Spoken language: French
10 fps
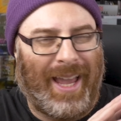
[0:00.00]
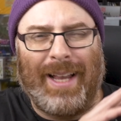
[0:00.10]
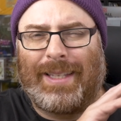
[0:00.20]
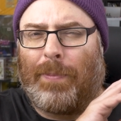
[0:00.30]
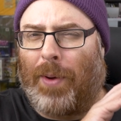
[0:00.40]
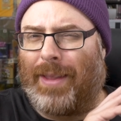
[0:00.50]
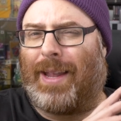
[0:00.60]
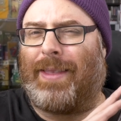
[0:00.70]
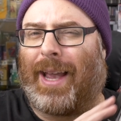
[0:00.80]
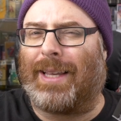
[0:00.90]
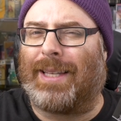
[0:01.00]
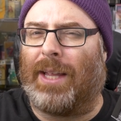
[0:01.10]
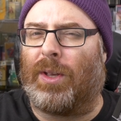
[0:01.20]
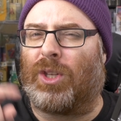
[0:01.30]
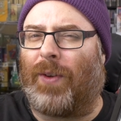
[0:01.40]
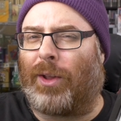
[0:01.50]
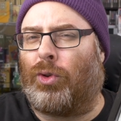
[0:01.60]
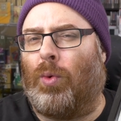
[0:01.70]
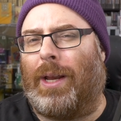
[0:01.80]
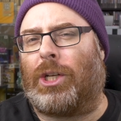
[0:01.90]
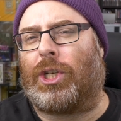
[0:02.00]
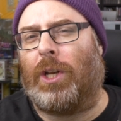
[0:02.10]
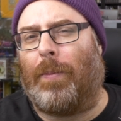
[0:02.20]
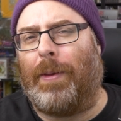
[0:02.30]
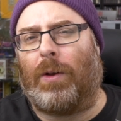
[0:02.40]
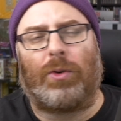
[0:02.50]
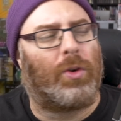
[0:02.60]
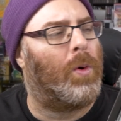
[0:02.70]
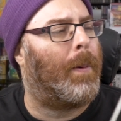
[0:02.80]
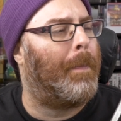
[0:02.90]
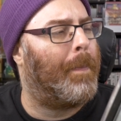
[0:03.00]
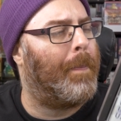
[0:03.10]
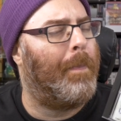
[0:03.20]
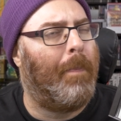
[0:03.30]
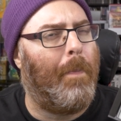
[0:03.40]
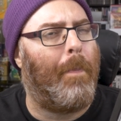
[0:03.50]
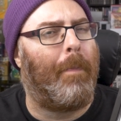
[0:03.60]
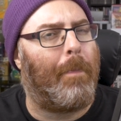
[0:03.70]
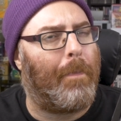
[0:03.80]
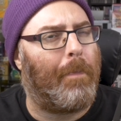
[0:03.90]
et ça pourrait être intéressant de se faire tous les shinobi un jour. Hmm.